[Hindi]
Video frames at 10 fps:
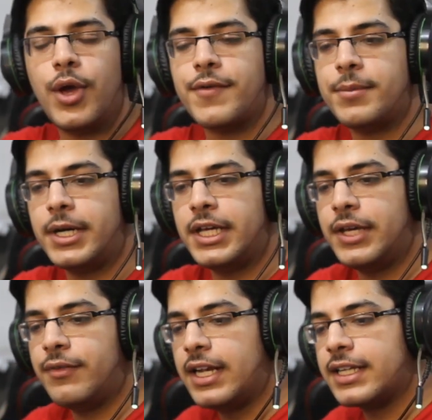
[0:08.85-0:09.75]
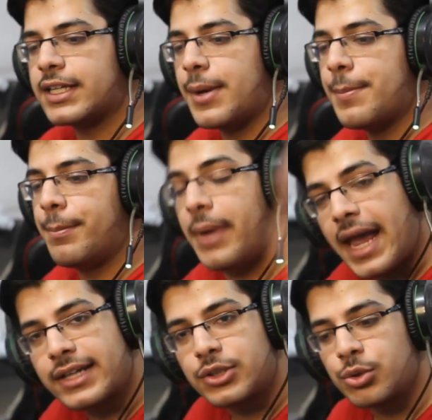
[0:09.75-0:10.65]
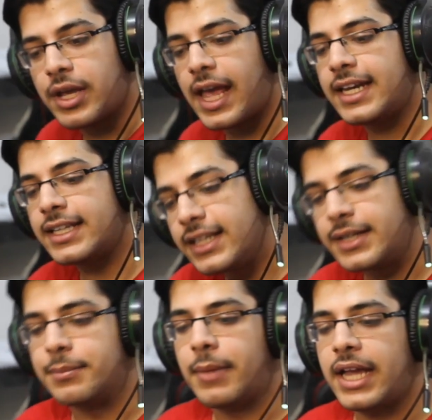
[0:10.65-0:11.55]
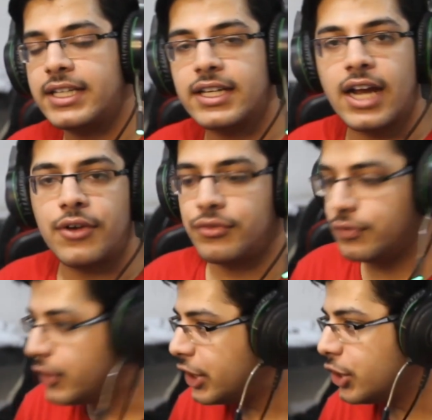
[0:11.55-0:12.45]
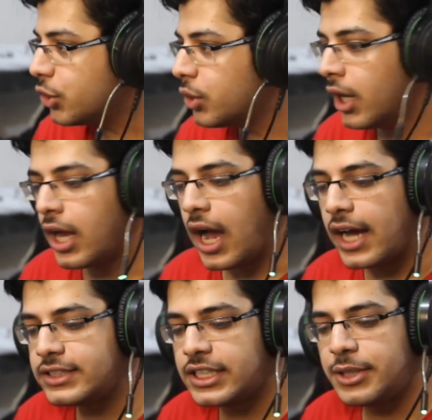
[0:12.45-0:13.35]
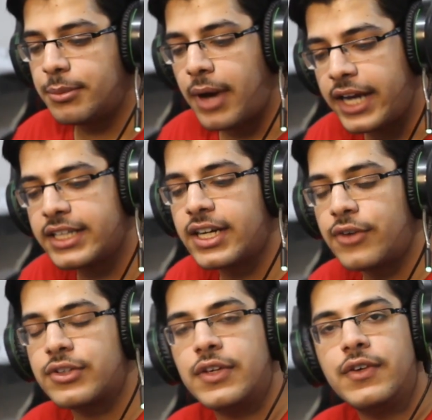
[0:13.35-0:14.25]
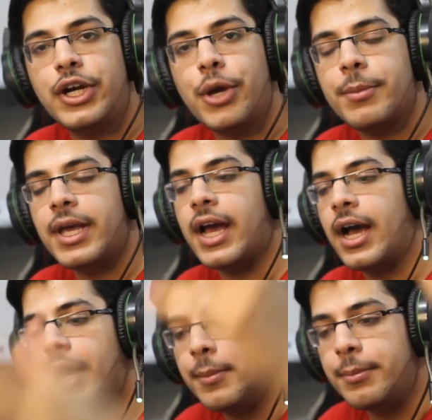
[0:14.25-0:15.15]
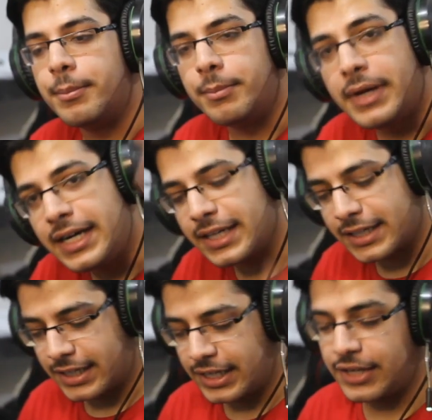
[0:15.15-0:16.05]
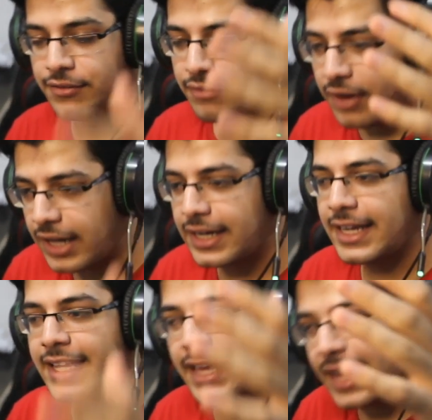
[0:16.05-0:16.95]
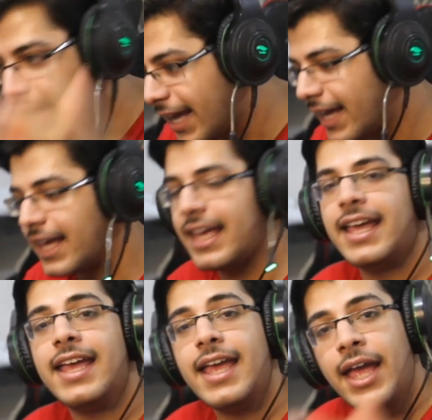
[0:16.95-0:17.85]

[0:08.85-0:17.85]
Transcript: एवरीबडी वेलकम बैक टू अनदर माइनक्राफ्ट वीडियो आज की माइनक्राफ्ट की वीडियो में हम बिल्ड करने वाले हैं